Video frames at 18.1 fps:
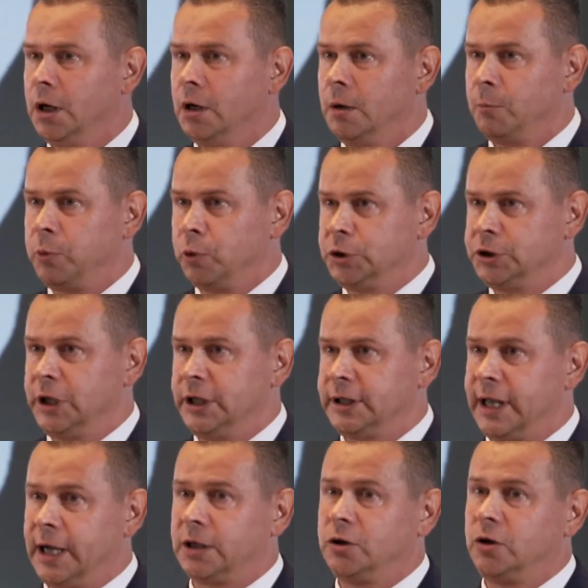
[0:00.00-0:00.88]
Później, tak
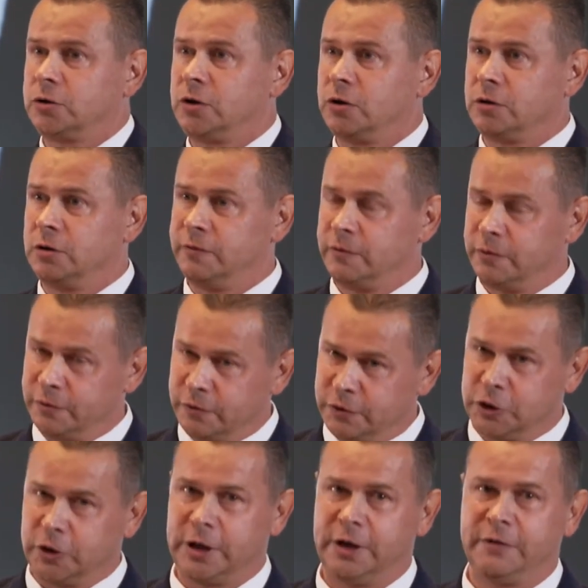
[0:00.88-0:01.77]
jak doktor
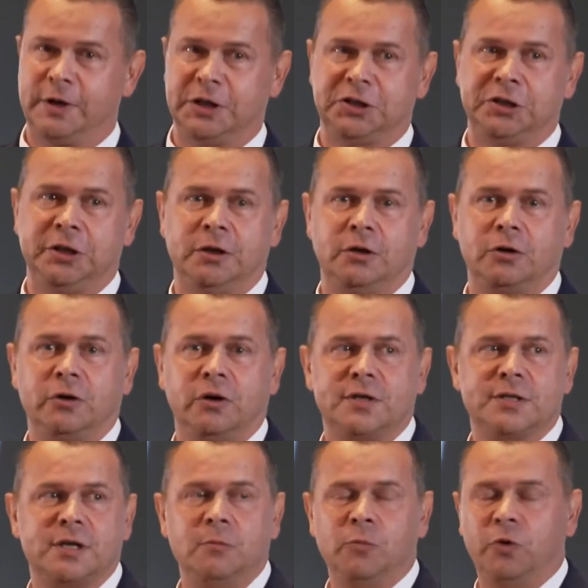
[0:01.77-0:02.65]
wczoraj właśnie
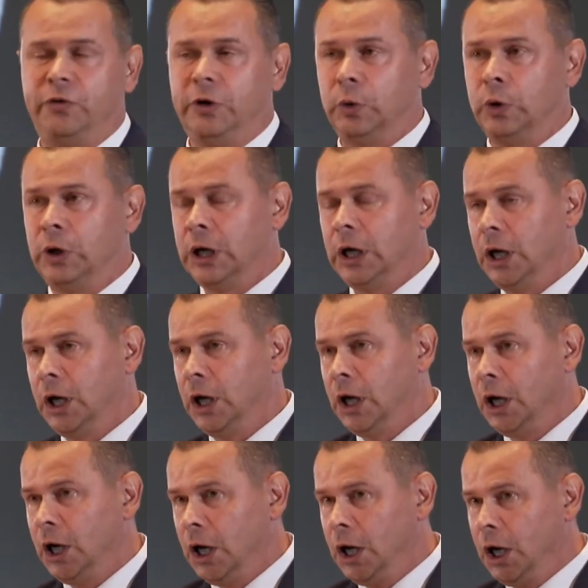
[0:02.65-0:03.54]
Ogonowski mówił,
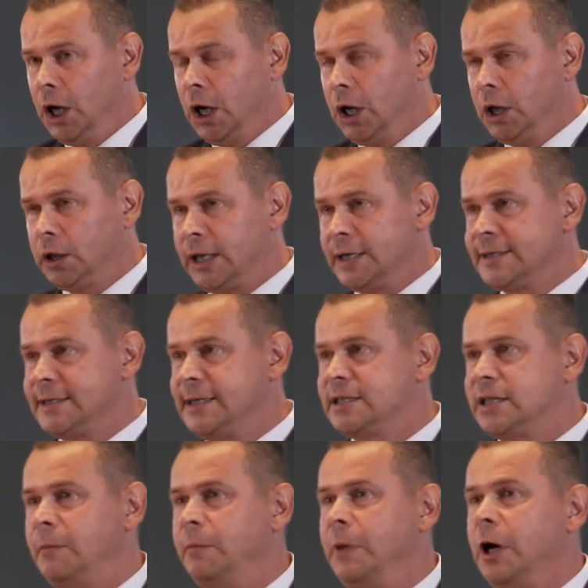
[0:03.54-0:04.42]
ten system